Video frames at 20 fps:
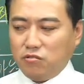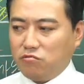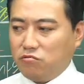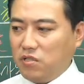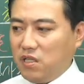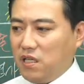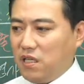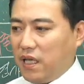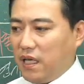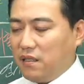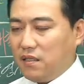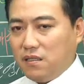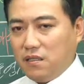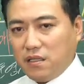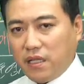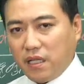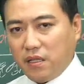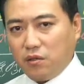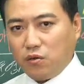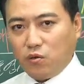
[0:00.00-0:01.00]
우리
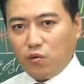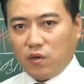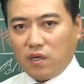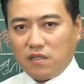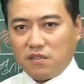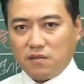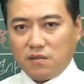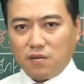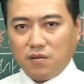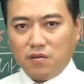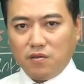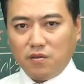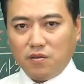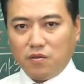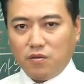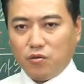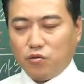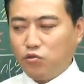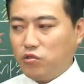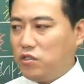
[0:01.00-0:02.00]
애들 데리고 와서
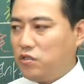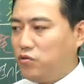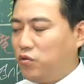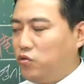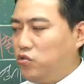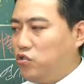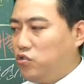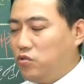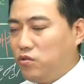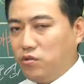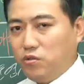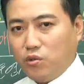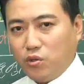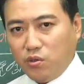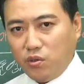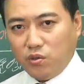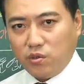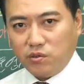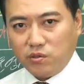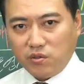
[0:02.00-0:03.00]
어, 우리 손주들
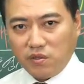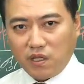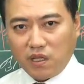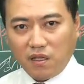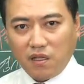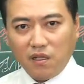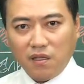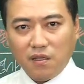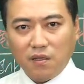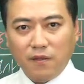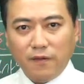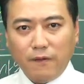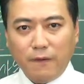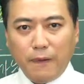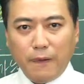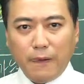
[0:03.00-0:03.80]
놀러 오는데